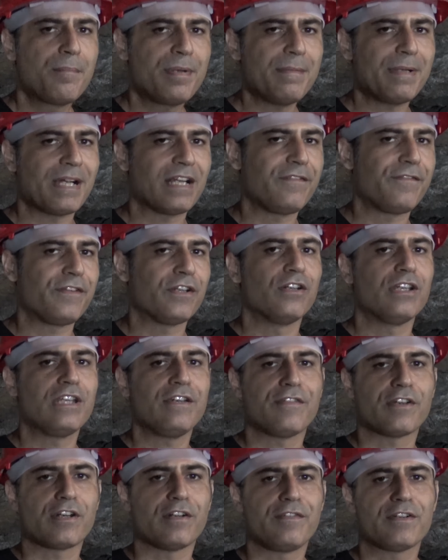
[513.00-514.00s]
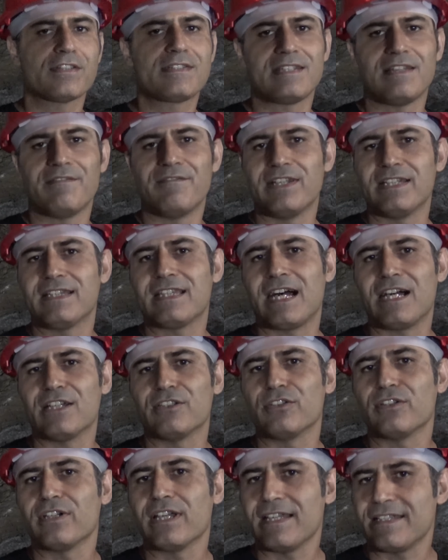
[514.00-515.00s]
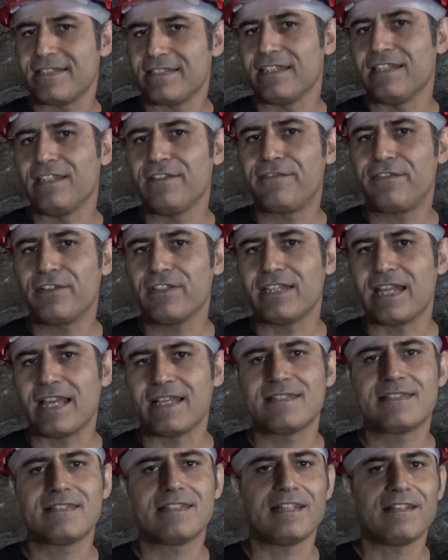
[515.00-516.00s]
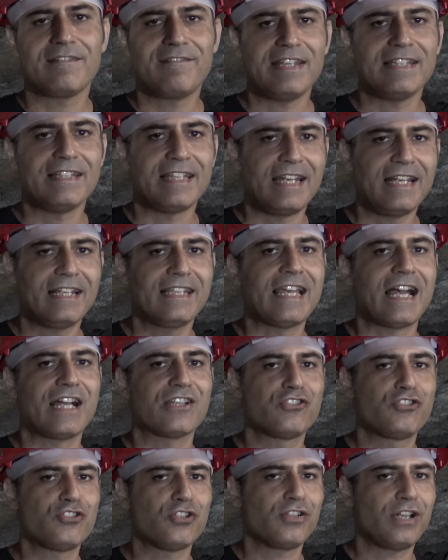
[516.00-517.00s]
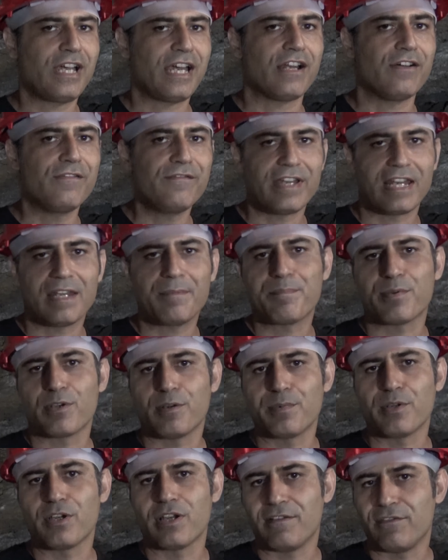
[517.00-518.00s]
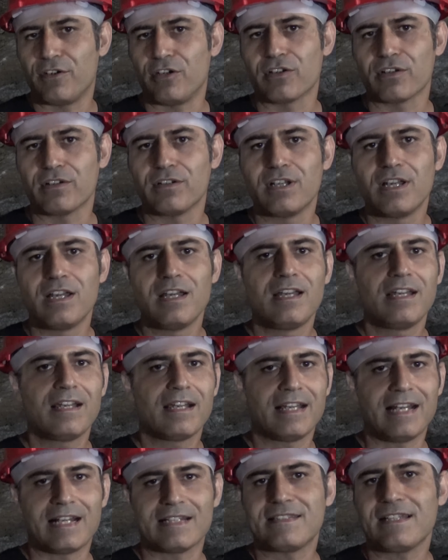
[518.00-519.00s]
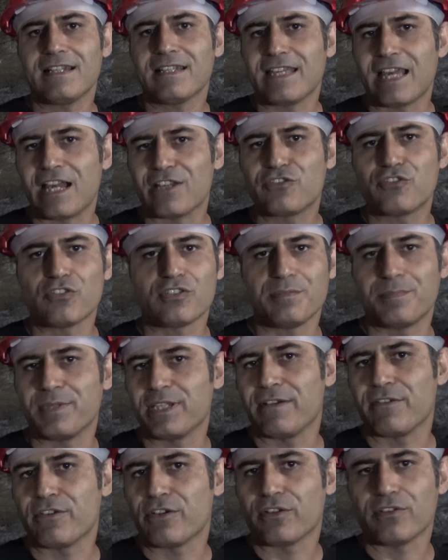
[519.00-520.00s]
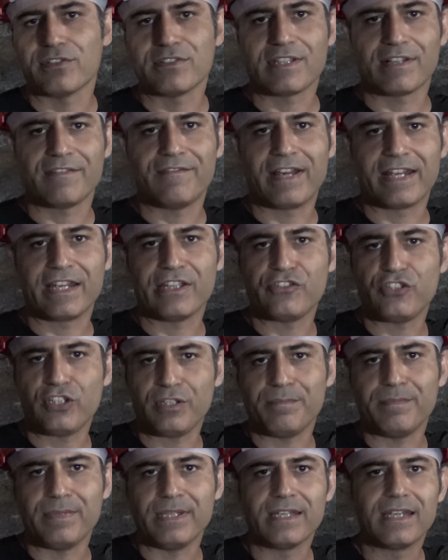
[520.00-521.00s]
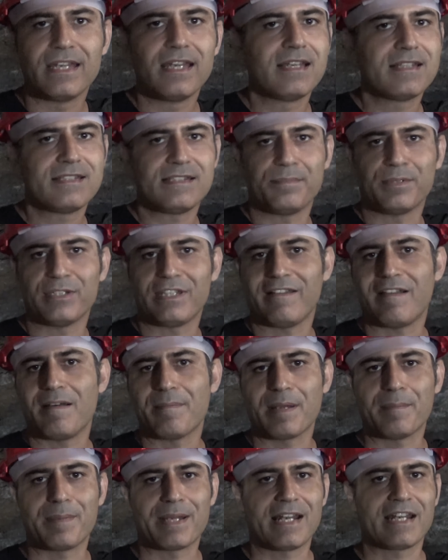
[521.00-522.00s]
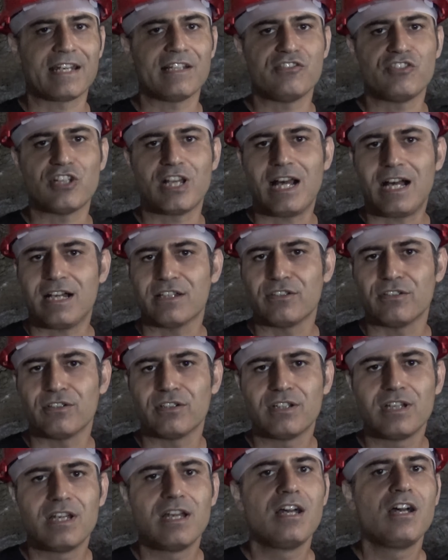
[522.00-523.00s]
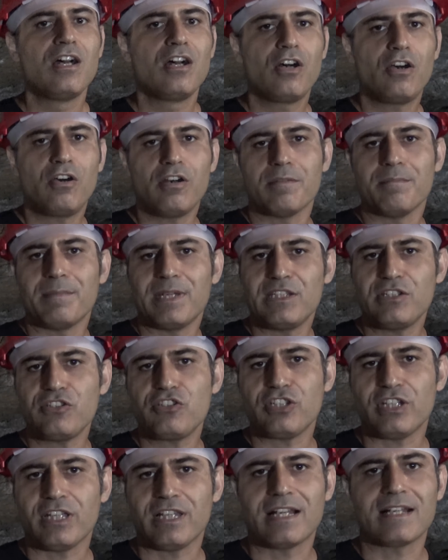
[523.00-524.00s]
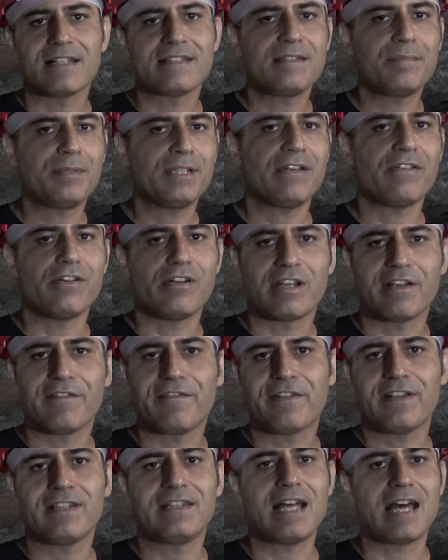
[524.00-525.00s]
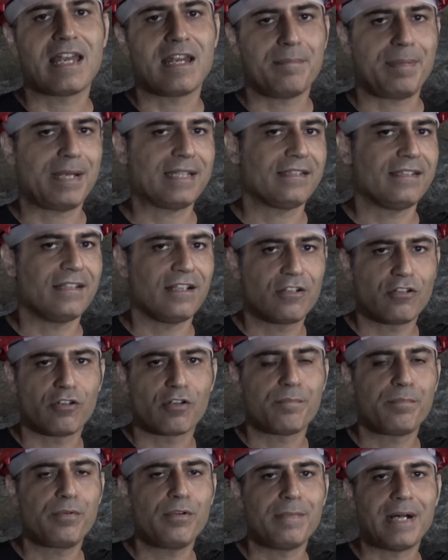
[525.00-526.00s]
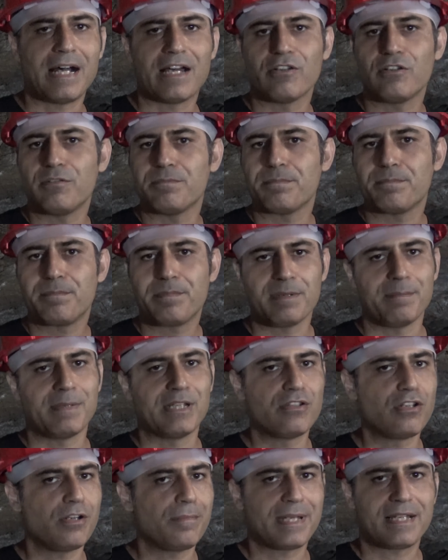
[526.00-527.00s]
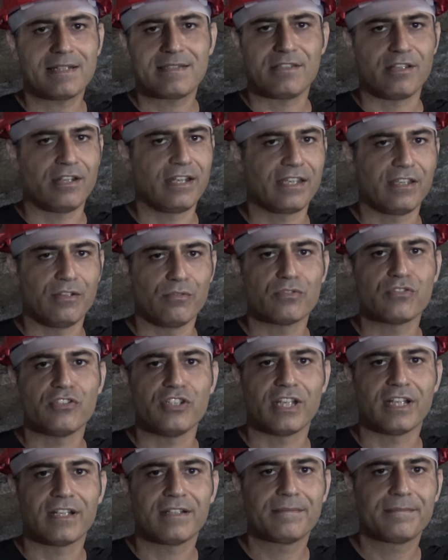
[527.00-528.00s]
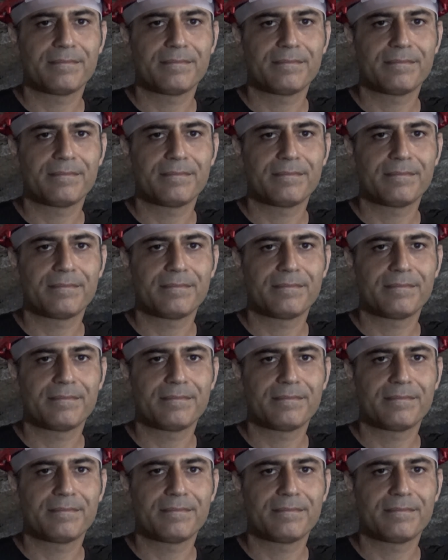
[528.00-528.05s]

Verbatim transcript: Prima che il frigorifero fosse inventato e si diffondesse, vendere il ghiaccio era un vero e proprio lavoro. Grazie al ghiaccio si potevano conservare i cibi, si poteva preparare il gelato, o in medicina si potevano raffreddare parti del corpo umano prima di un'operazione chirurgica.